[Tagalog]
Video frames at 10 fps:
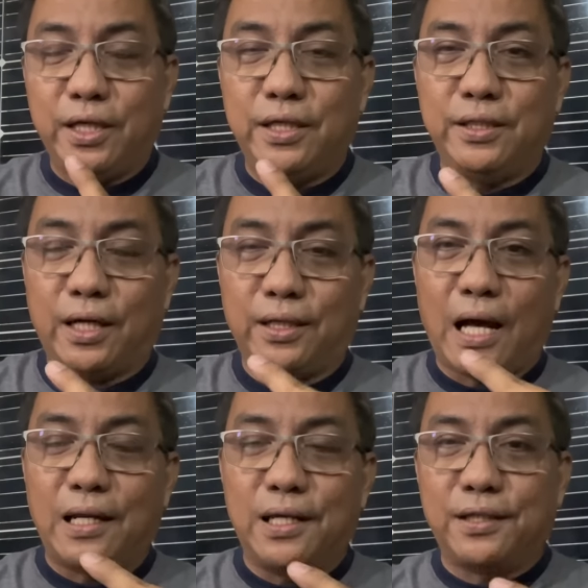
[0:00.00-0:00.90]
ay
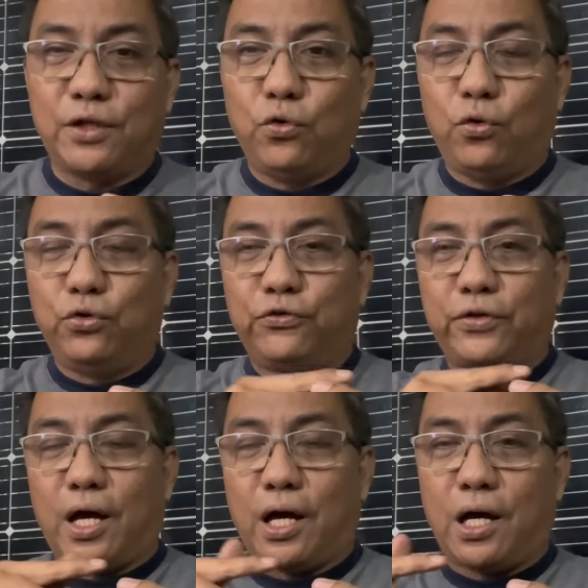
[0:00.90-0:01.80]
nanggaling na doon
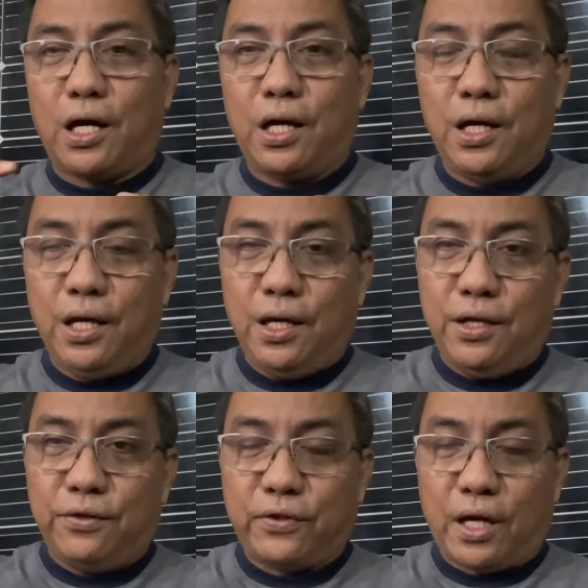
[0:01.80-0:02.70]
sa
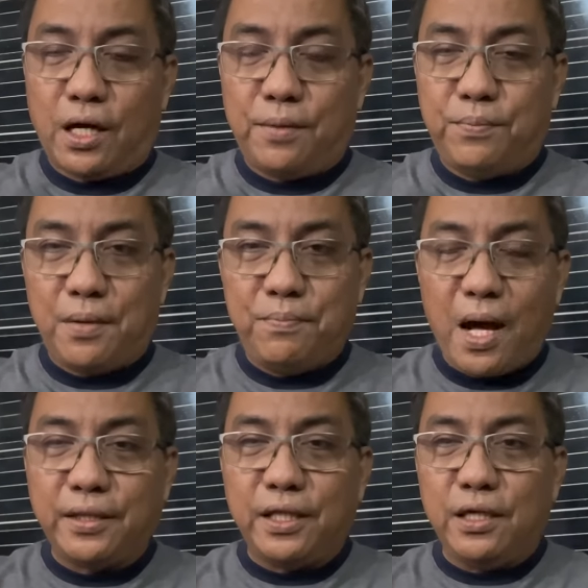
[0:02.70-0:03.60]
sa
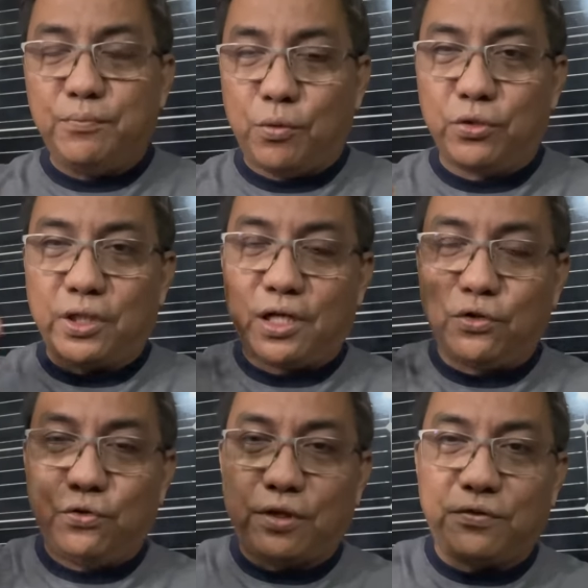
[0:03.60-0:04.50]
balbadi, pumunta na
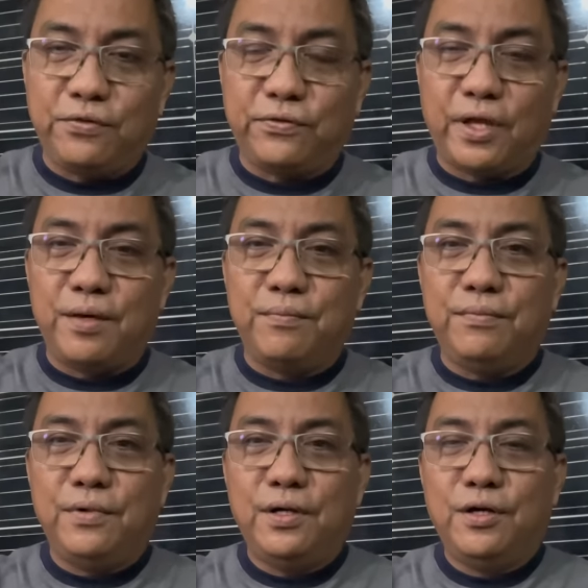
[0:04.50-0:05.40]
doon sa system,
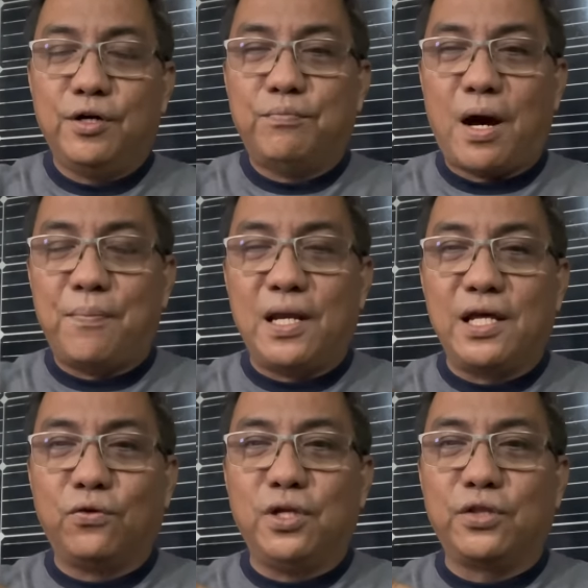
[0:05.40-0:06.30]

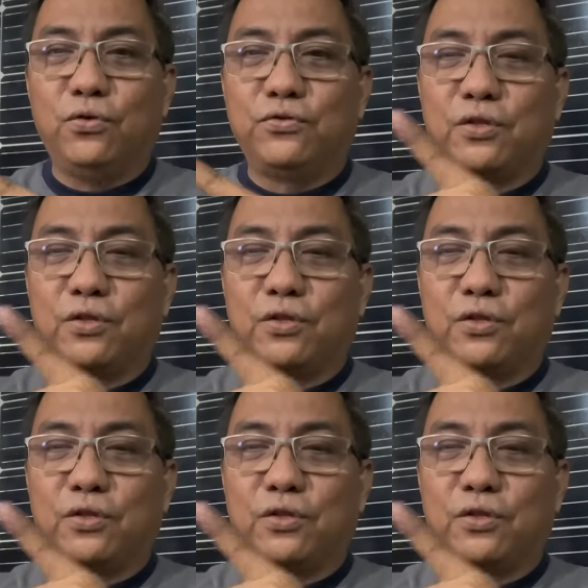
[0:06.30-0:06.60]
babalik ulit doon sa